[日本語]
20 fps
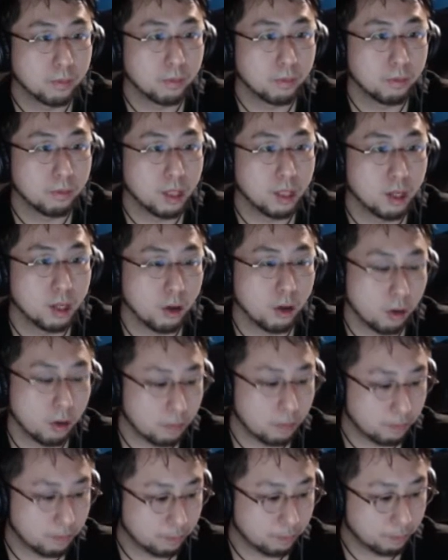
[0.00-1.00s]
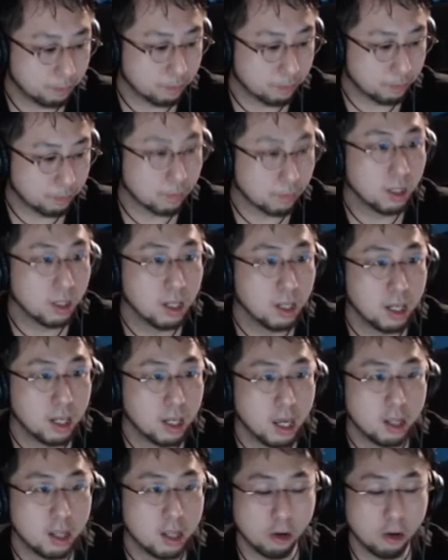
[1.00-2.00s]
いくよ。えっ
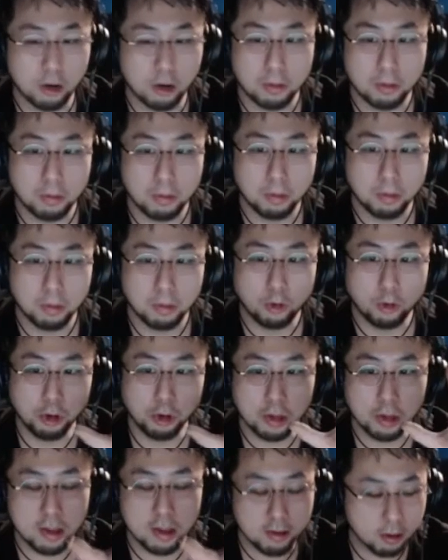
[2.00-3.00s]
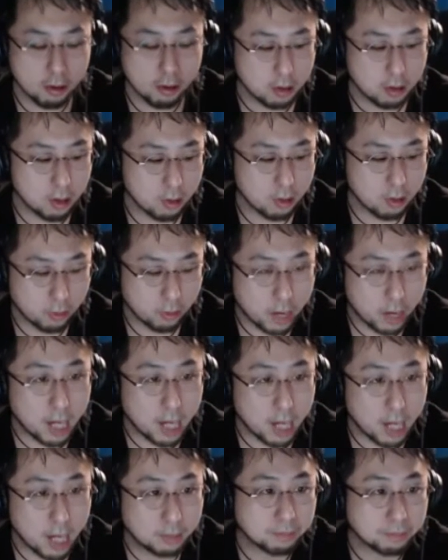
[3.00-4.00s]
と、このテストっていうのは、
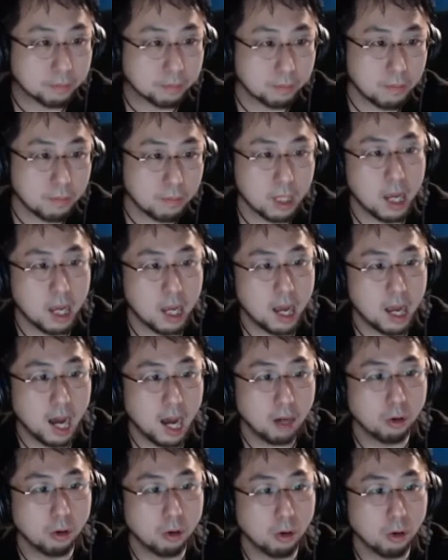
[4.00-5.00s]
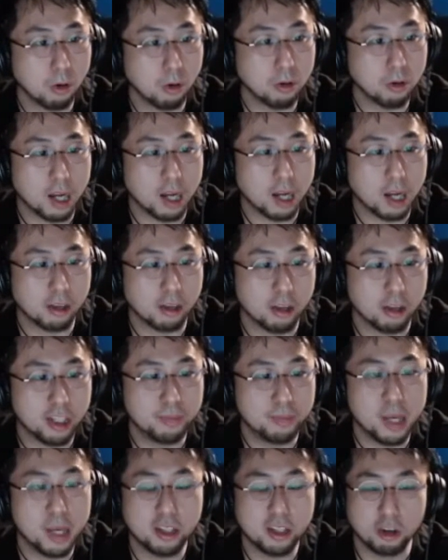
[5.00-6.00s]
えある本の中の1
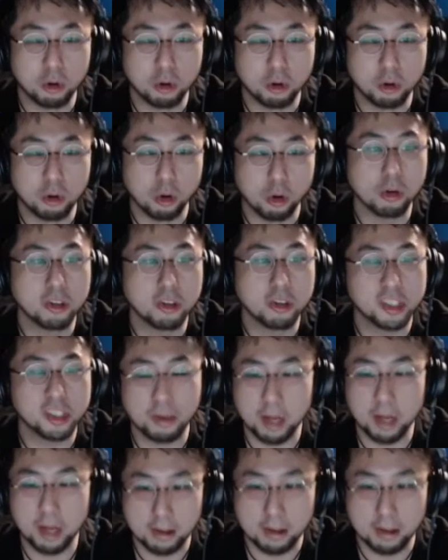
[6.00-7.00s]
ページを朗読してます。